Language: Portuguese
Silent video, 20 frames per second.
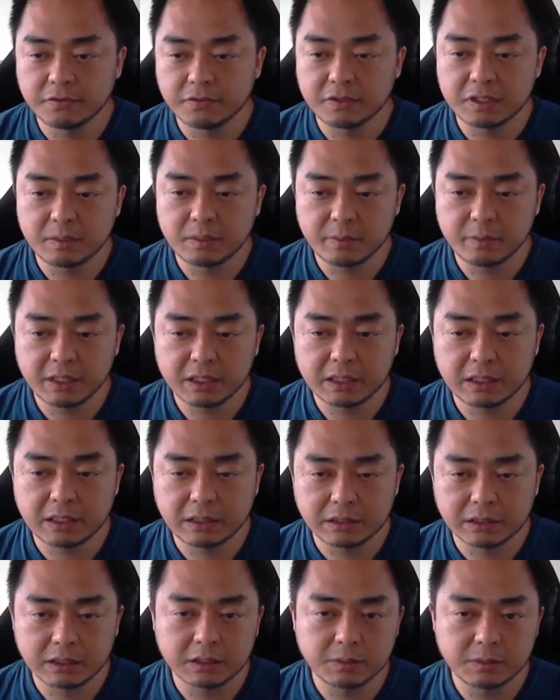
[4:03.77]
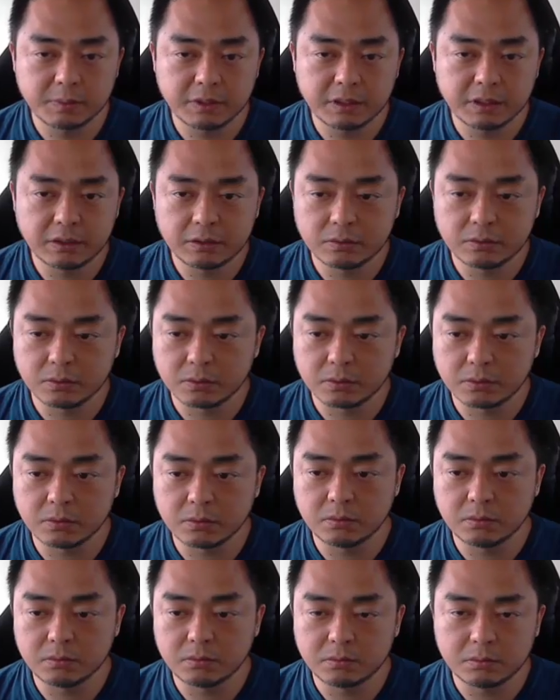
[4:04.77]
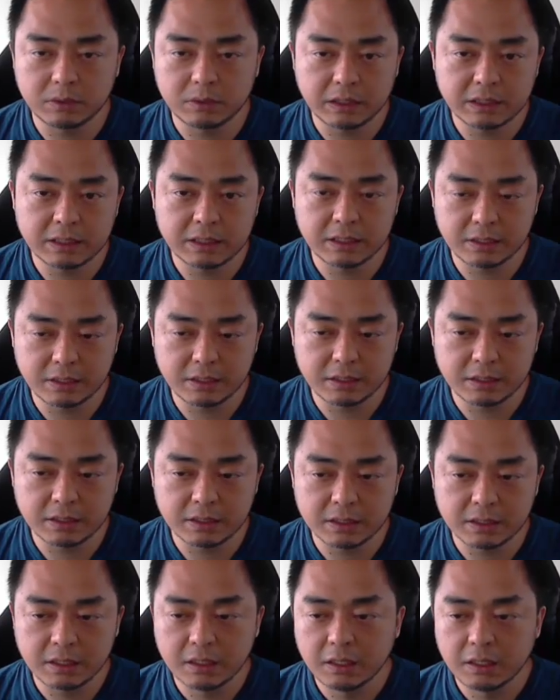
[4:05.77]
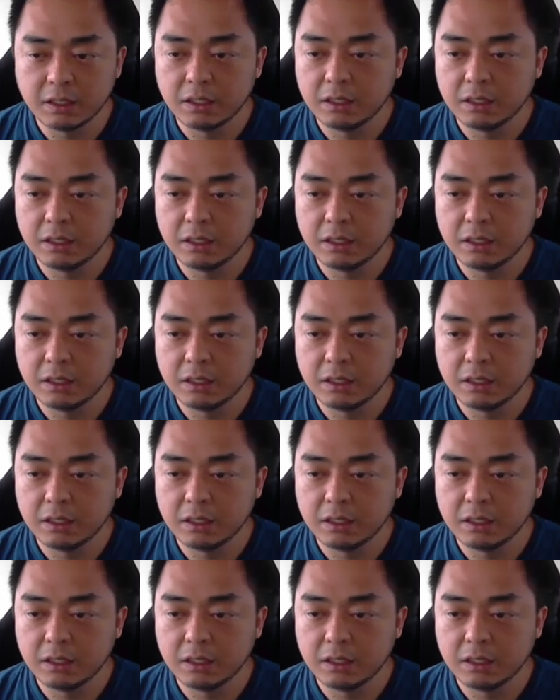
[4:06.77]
Eu vou fazer minha carroça de perito com esses,